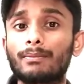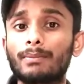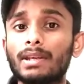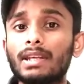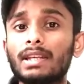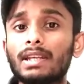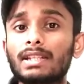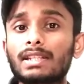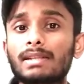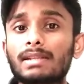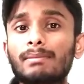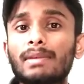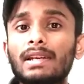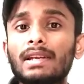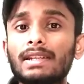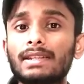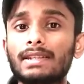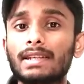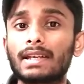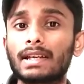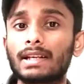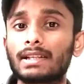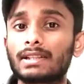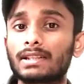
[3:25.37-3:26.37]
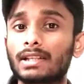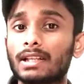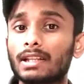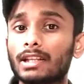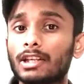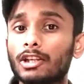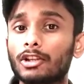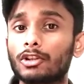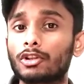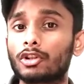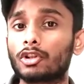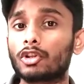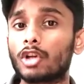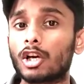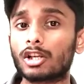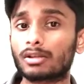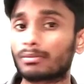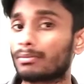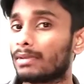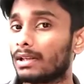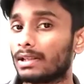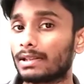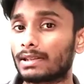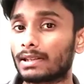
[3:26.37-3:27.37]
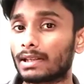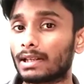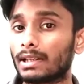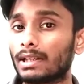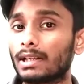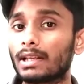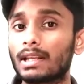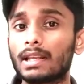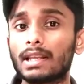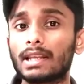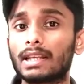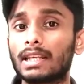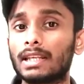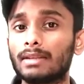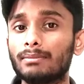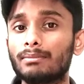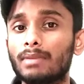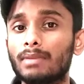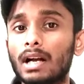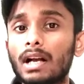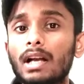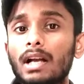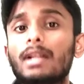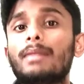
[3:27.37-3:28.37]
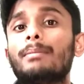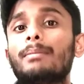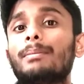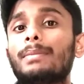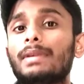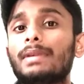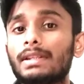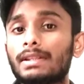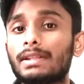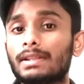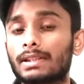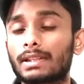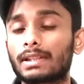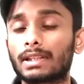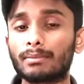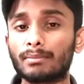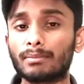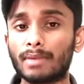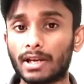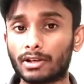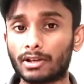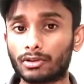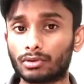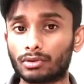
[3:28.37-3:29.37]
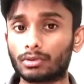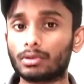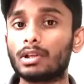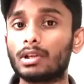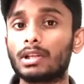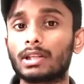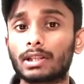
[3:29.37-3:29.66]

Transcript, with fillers: পিংয়ের যে মিলি সেকেন্ড সেটা কিন্তু দশ মিলি সেকেন্ড কিংবা বিশ কিংবা একশো